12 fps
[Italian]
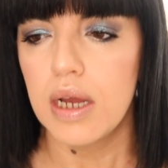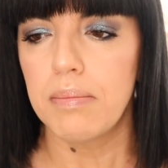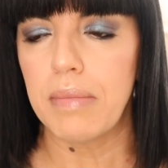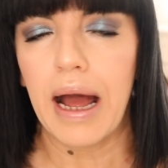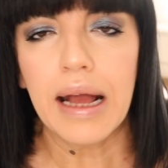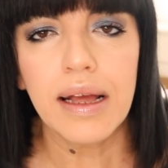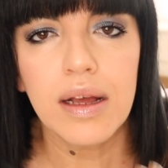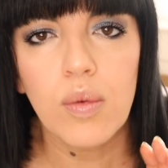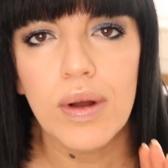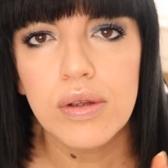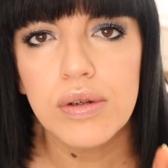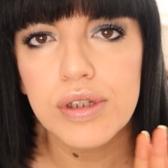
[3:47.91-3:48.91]
ma anche
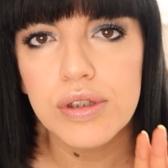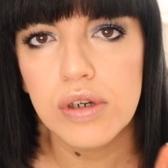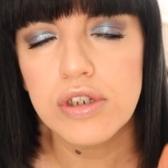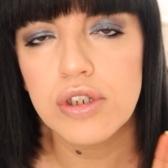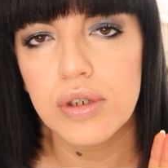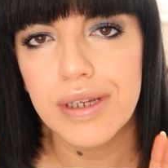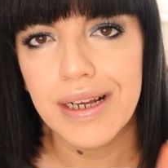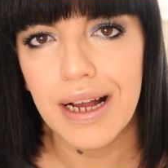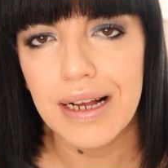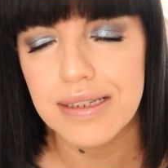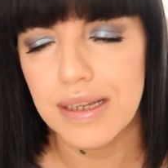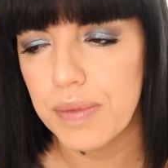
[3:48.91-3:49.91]
quando li indosso in
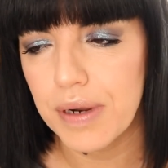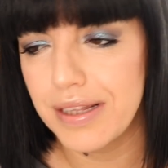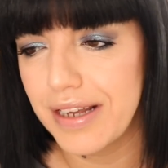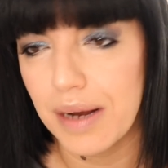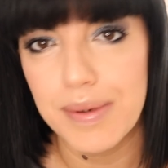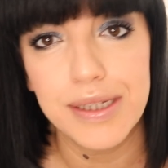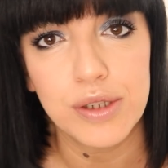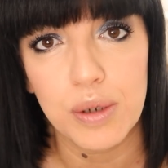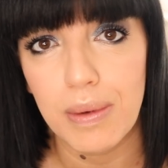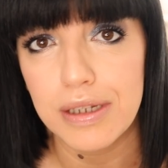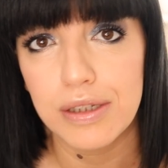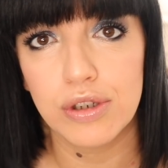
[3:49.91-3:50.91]
casa e praticamente
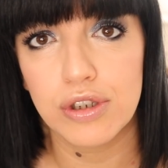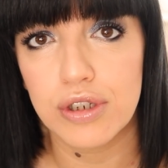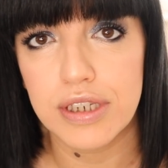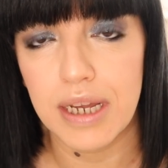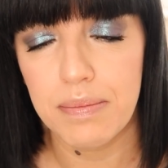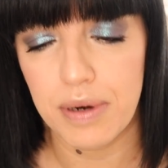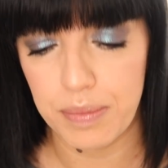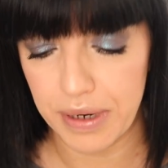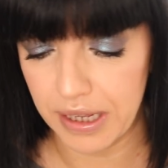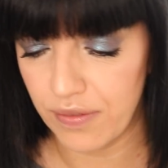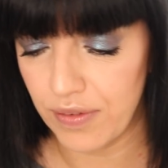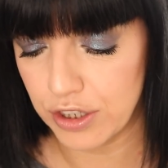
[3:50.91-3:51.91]
ormai li indosso sempre
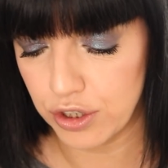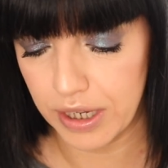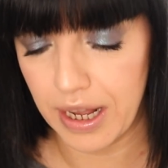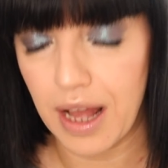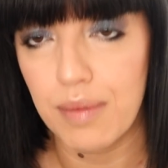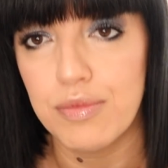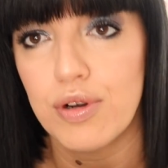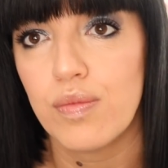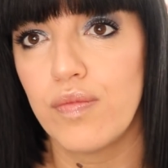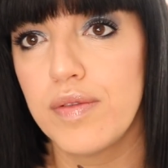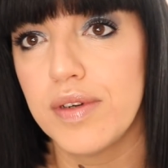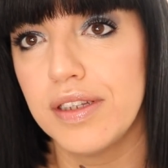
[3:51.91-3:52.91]
perché faccio a cambio
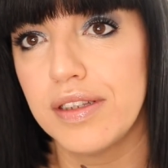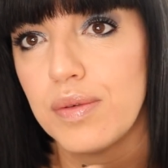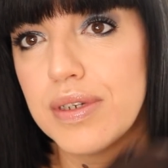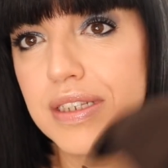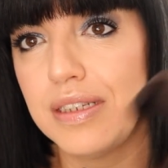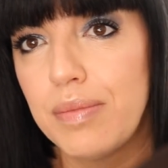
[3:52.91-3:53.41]
voi vedete questi